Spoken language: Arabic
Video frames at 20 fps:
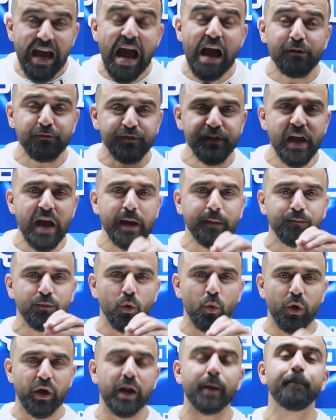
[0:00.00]
عافية
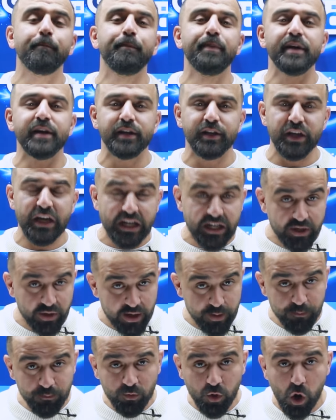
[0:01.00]
وربي
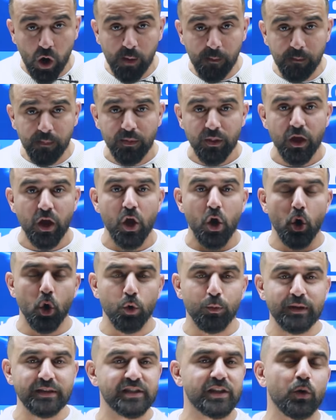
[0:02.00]
يكرمكم
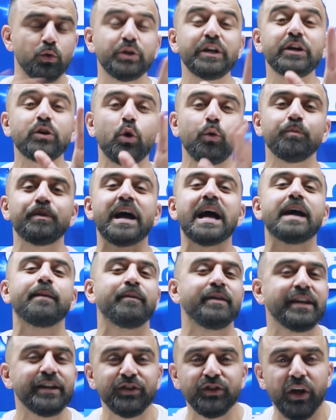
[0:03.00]
وبستودعكم
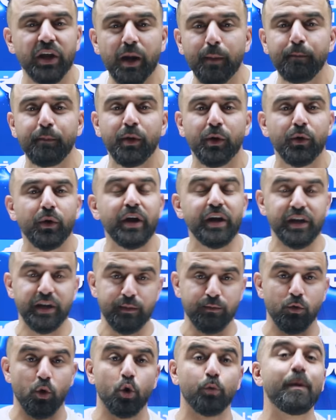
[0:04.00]
دائما عند ربي
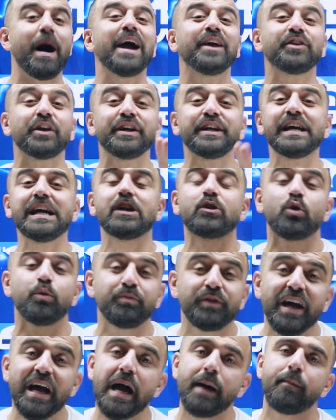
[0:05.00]
الرحيم وما يضيع
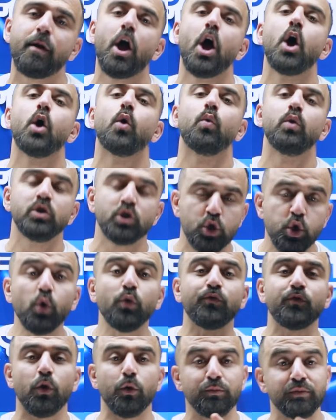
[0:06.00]
لكم تعب
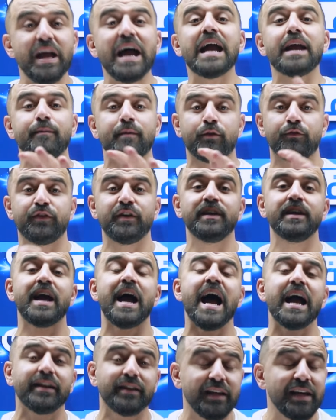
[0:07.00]
ونشوفكم دائما في
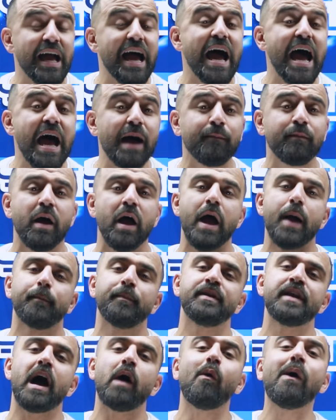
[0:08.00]
نهاية العام
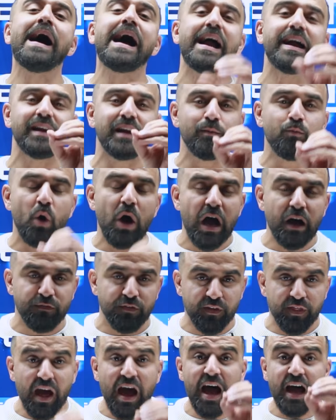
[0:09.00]
من أوائل
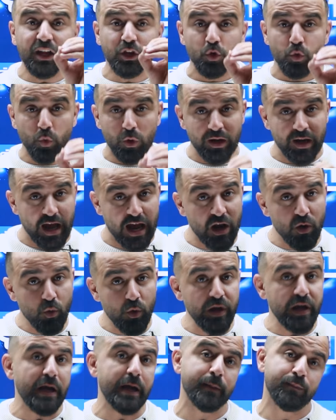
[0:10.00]
المحافظات
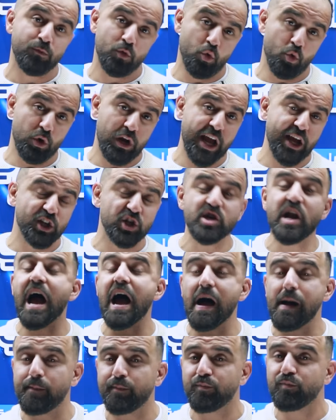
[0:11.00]
والألوية وليش
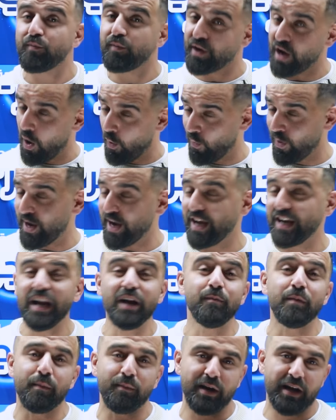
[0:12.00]
لا من أوائل
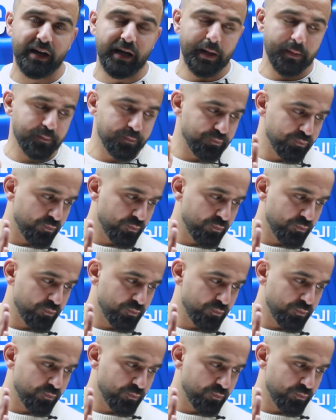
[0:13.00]
المملكة